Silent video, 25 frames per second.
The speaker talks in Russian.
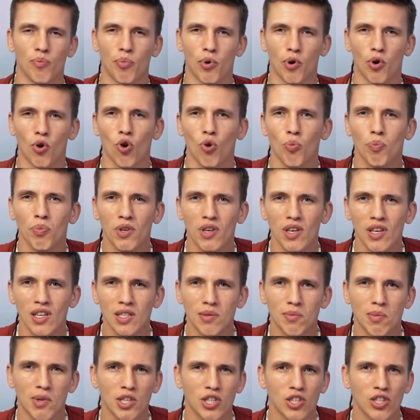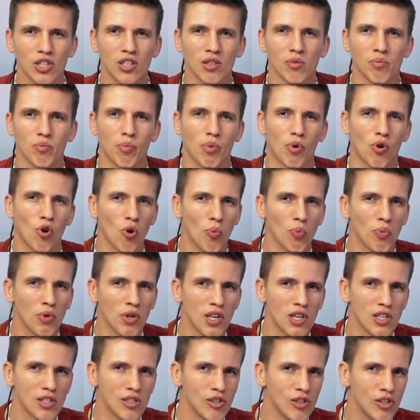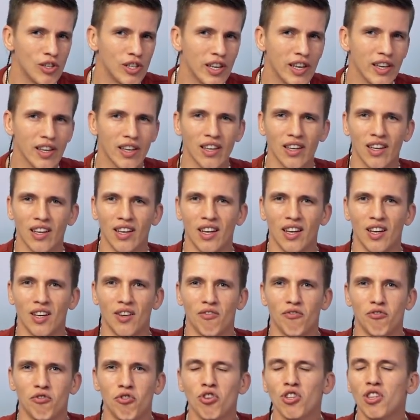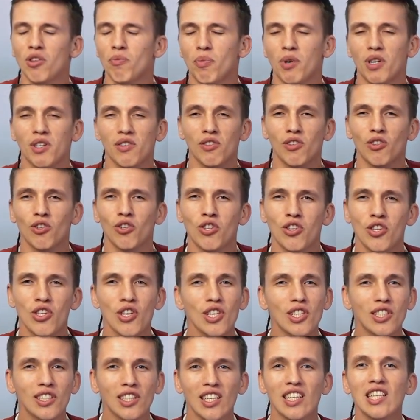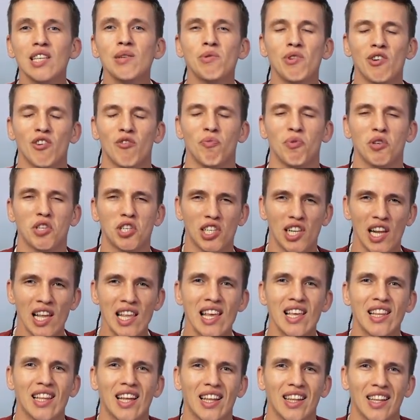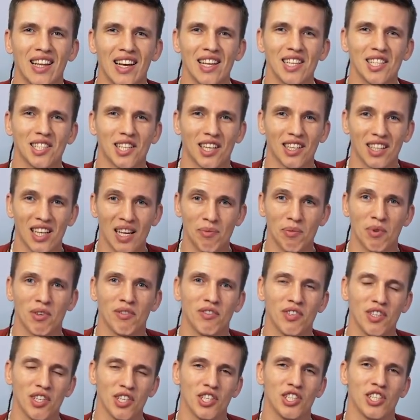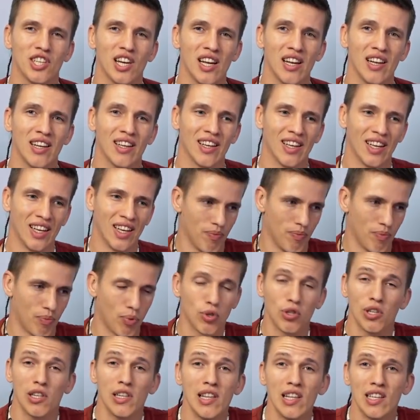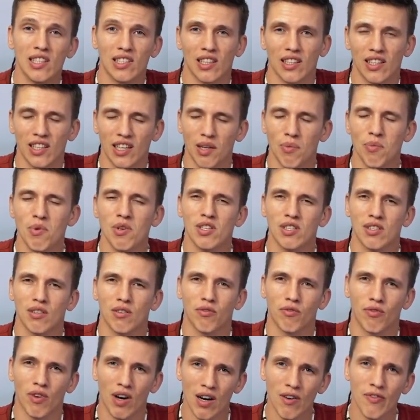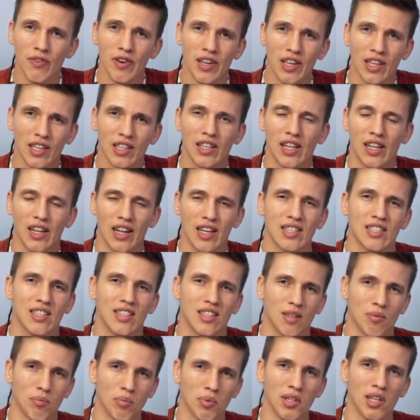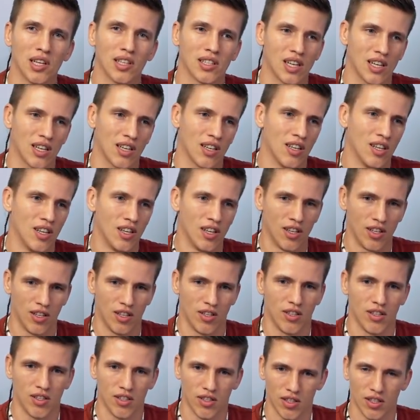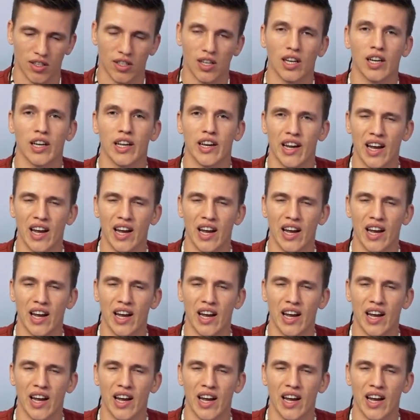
пробки из машин, пробки из людей. Все это произвело неизгладимое впечатление на нас, когда мы въезжали. После нескольких месяцев в Африке для нас это было как как